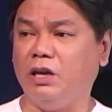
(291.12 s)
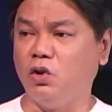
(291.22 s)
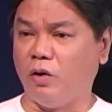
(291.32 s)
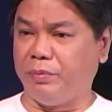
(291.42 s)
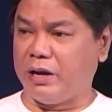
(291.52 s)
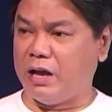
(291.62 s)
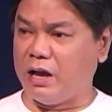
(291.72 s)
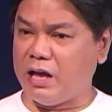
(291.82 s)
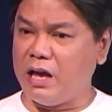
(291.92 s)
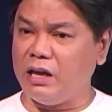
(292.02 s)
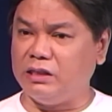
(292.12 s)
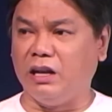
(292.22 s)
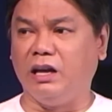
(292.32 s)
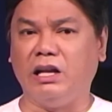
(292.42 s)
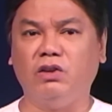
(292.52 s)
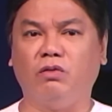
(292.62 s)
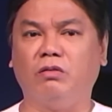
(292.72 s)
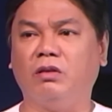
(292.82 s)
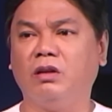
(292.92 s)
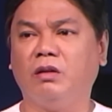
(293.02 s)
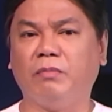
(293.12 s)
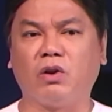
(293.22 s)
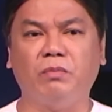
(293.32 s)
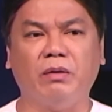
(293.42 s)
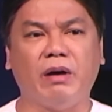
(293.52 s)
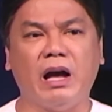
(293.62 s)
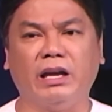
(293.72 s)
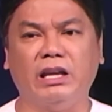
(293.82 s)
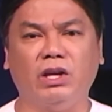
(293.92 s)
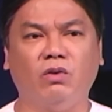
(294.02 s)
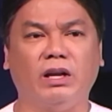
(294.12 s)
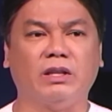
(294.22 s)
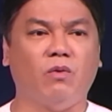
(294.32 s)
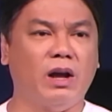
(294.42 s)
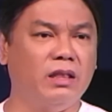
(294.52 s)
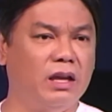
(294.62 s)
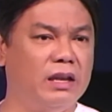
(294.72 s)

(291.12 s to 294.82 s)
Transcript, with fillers: Inoperahan ka, tinanggal yung maruming bahagi ng iyong katawan,